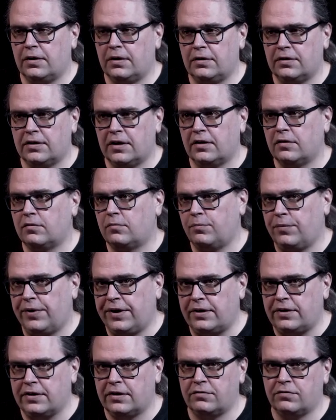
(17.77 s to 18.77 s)
In den
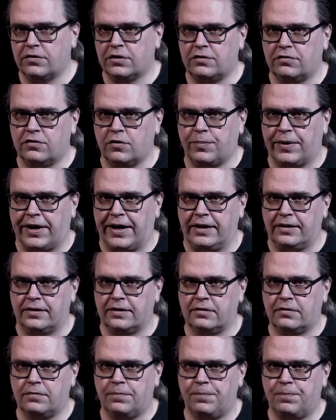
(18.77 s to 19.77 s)
Medien wird
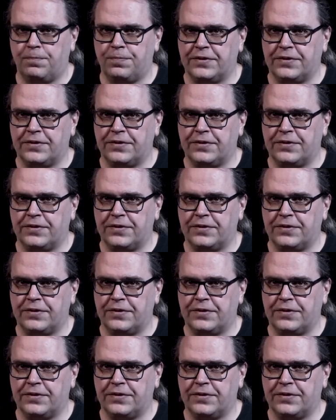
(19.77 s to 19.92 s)
verbreitet,